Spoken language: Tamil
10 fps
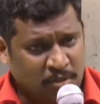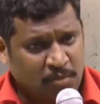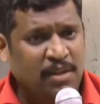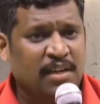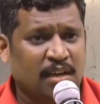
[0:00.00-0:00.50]

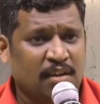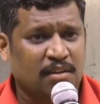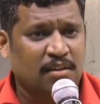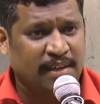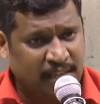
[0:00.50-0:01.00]

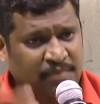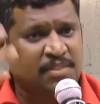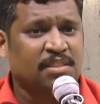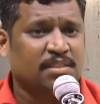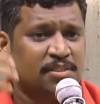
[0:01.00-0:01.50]
பிரம்மகுமாரிகள் ஹெட்
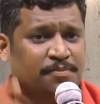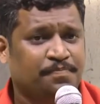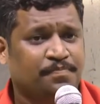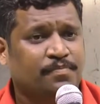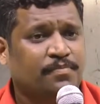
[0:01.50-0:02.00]
ஆஃபீஸ்
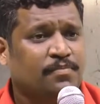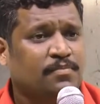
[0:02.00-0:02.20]
இருக்குது